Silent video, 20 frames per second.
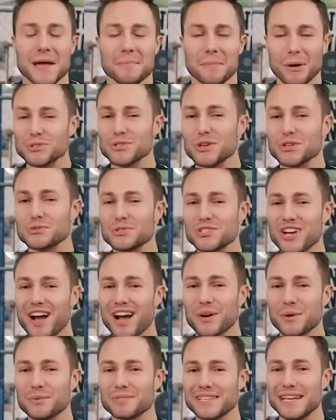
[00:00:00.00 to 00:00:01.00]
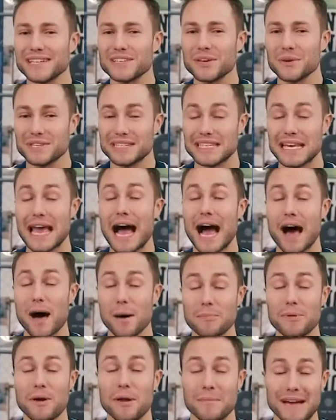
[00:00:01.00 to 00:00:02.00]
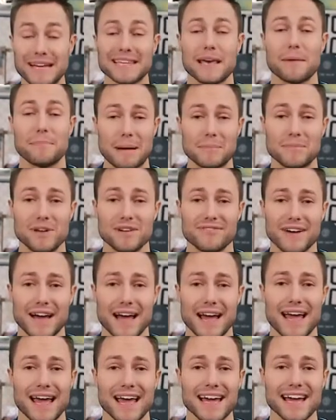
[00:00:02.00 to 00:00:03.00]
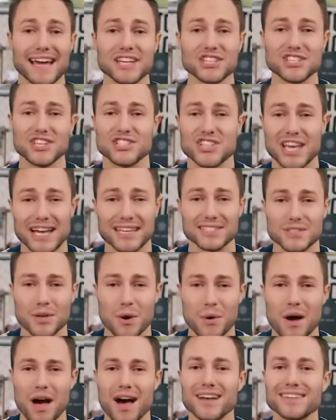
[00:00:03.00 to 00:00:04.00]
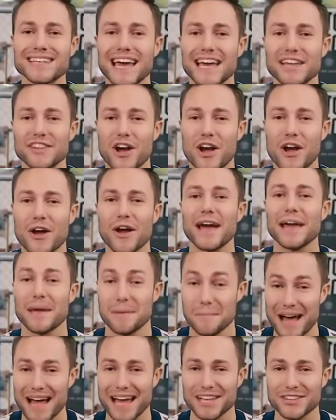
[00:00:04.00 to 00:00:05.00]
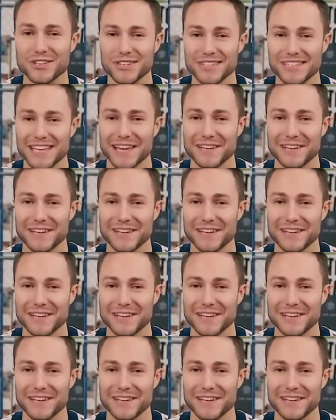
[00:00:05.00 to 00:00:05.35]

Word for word: Mais aujourd'hui, je rencontre quelqu'un qui est amplement capable de le faire, Régent Chiasson, entraîneur et marathonien.